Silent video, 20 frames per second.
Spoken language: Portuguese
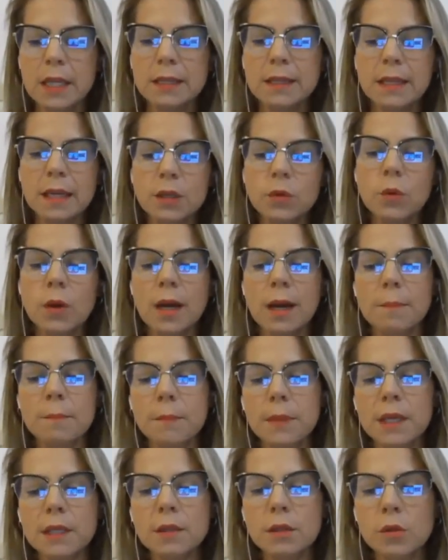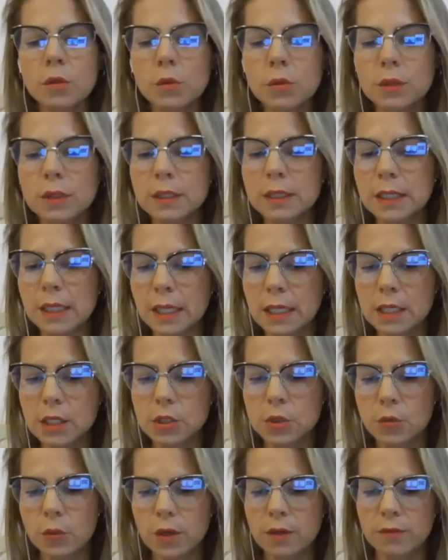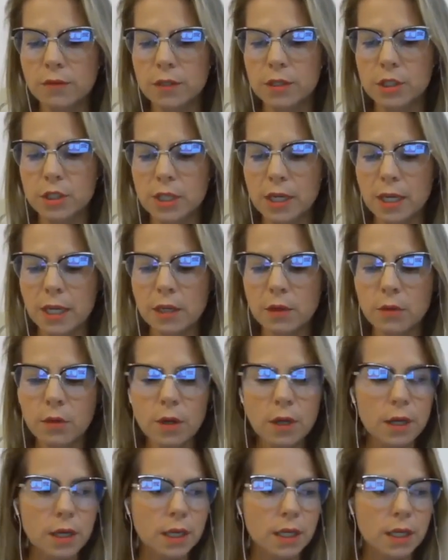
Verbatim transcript: está no capítulo 3 do Evangelho,